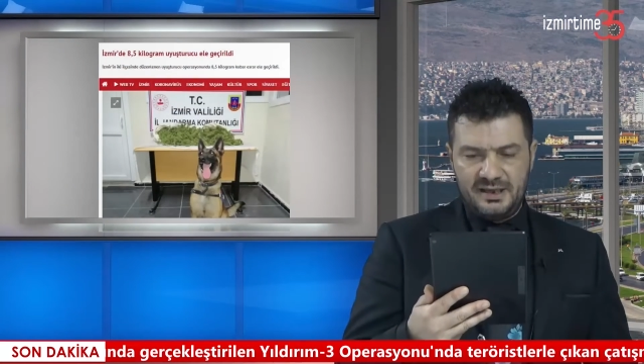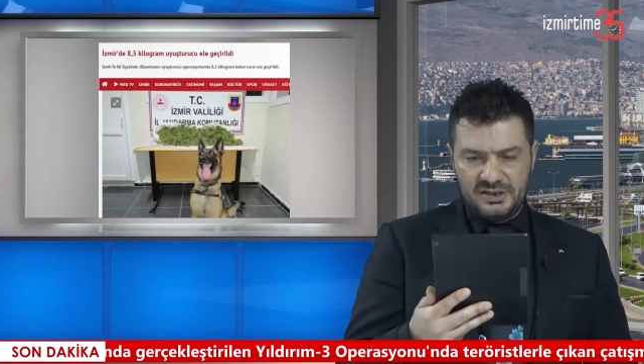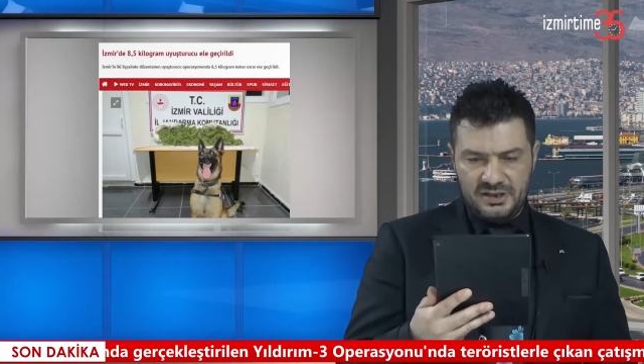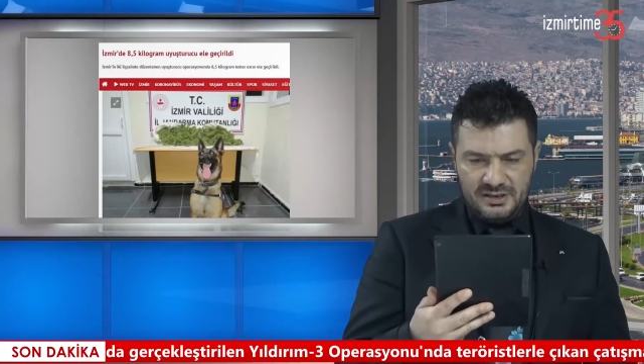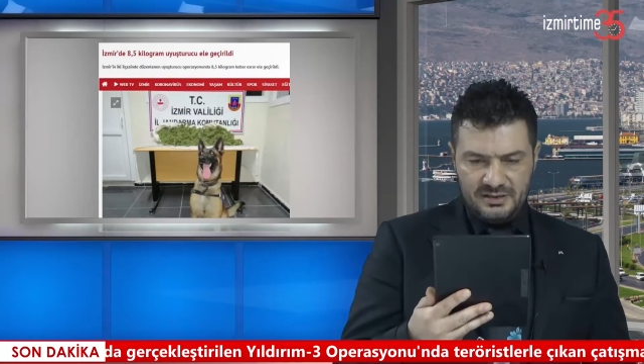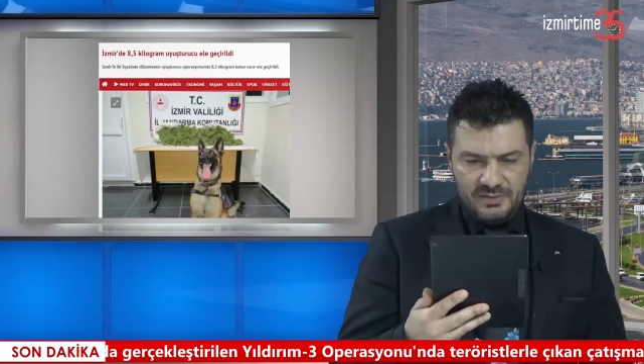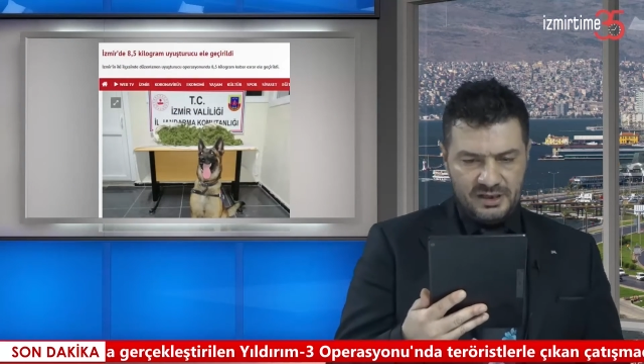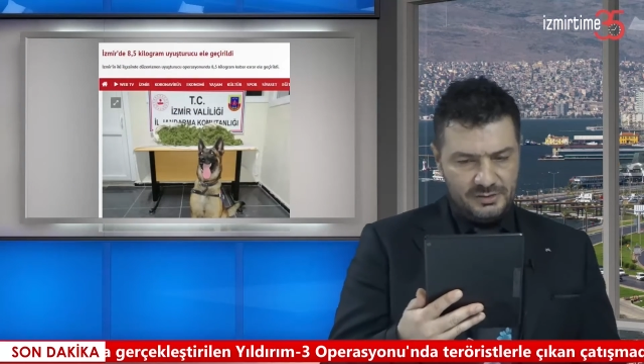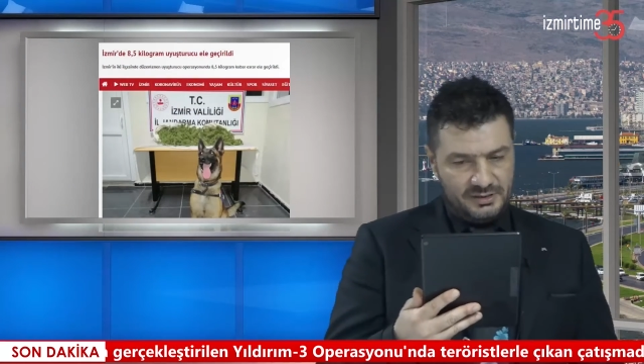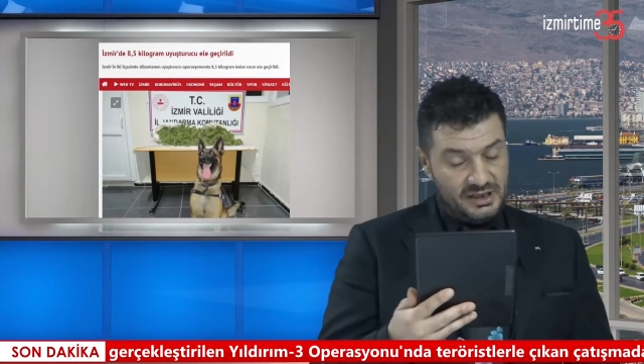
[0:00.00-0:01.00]
geçirdi,
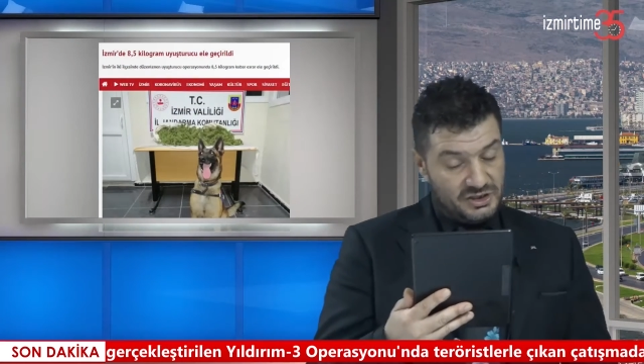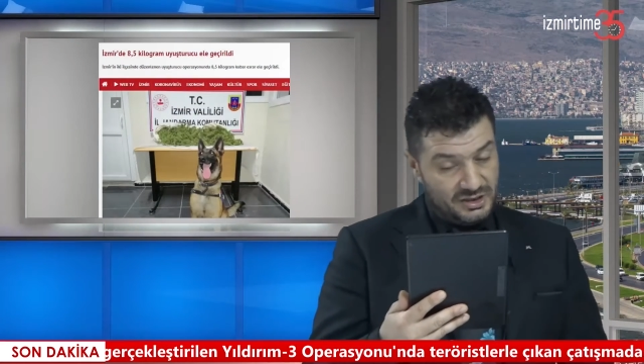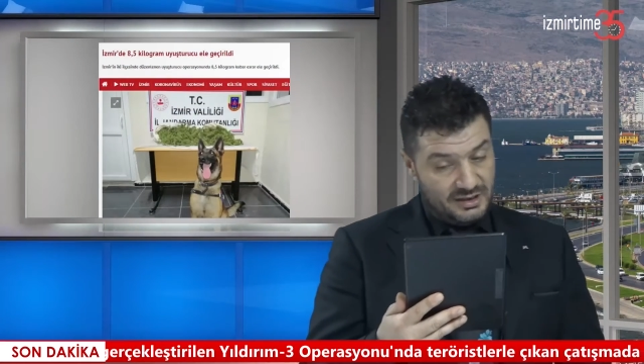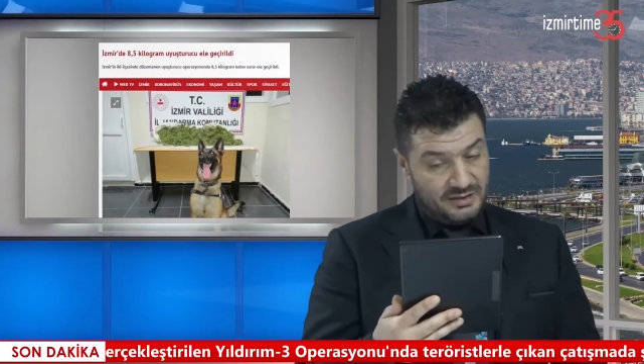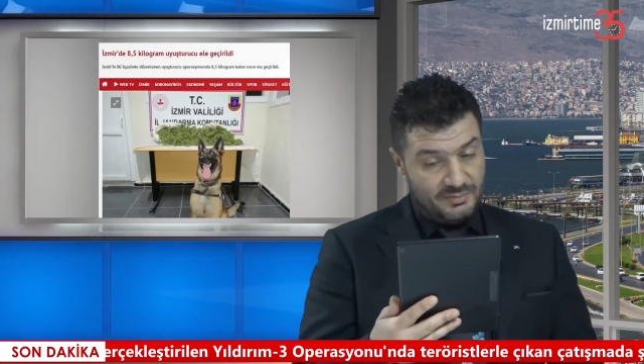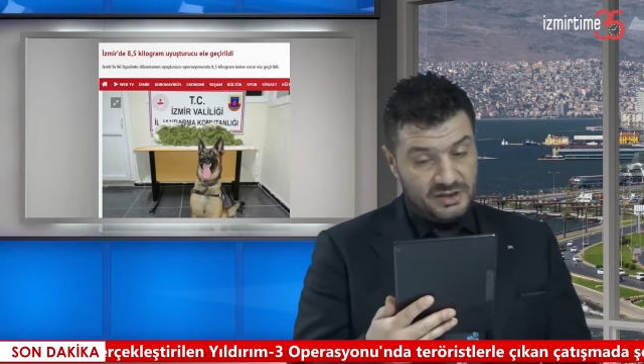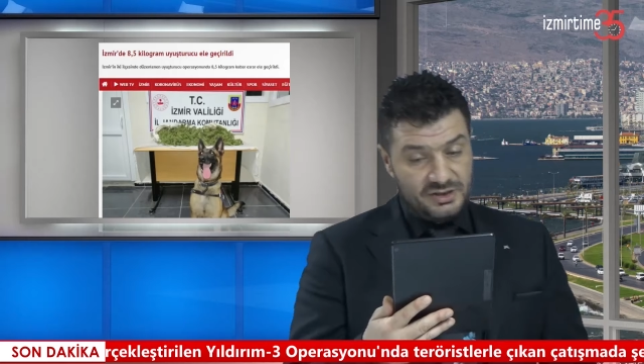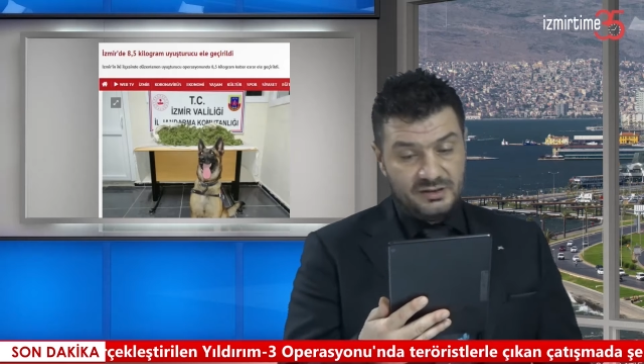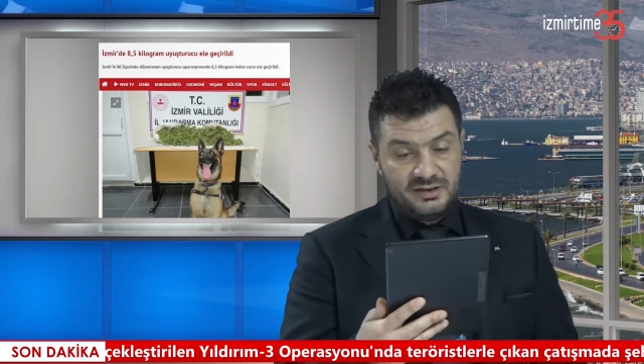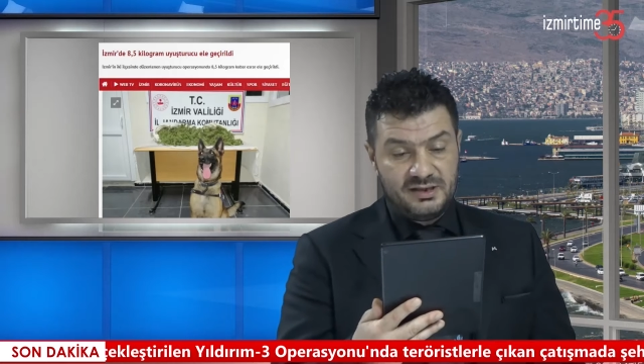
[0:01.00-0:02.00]
man, geçirildi
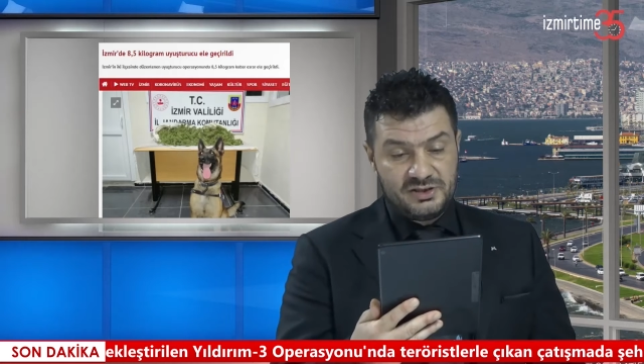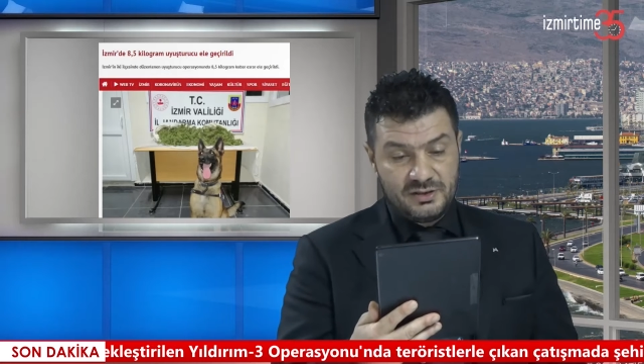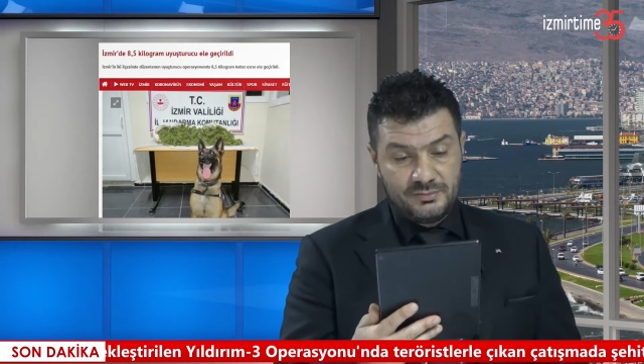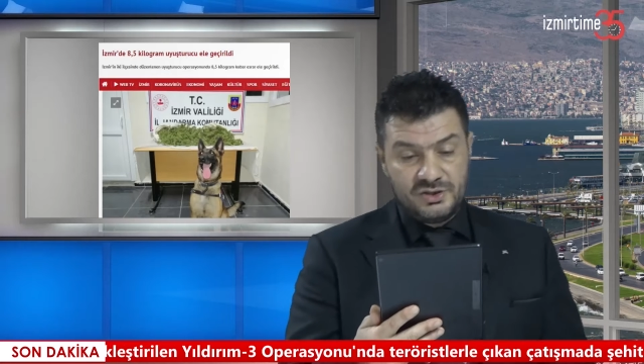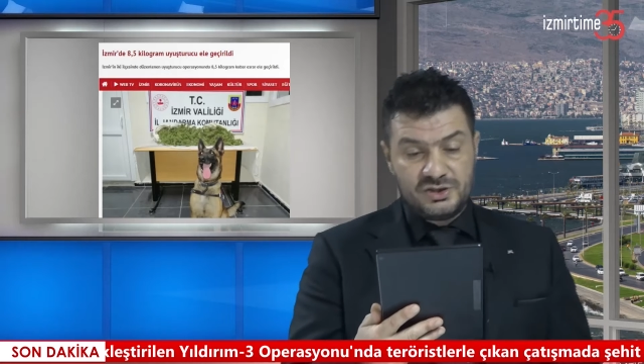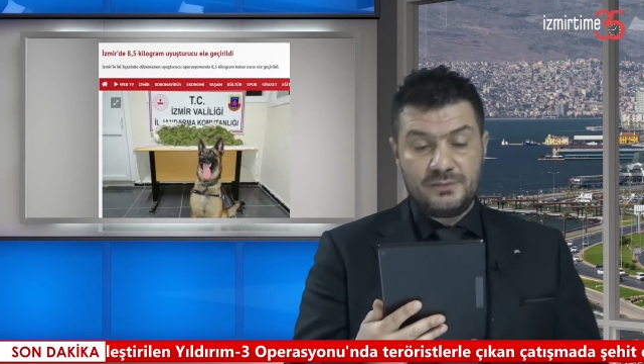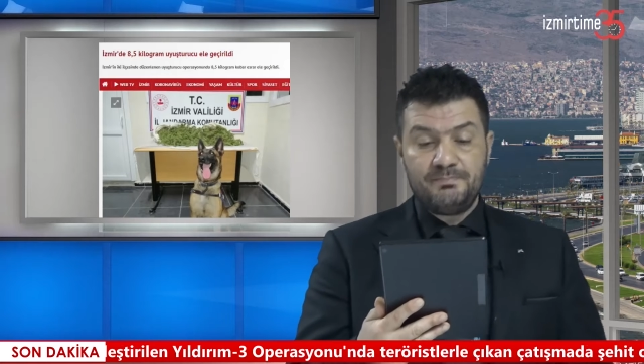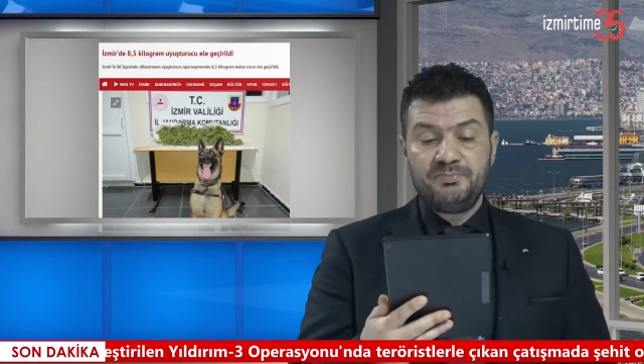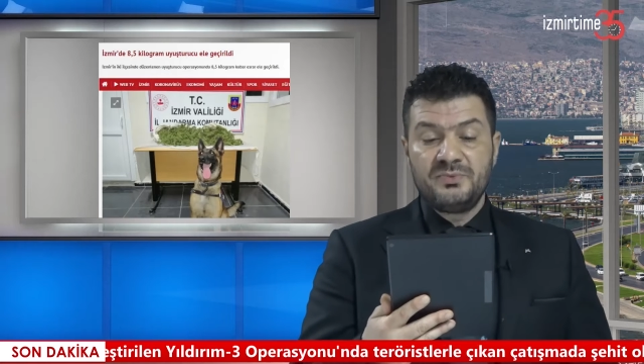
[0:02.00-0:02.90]
manşetiyle çıkmış.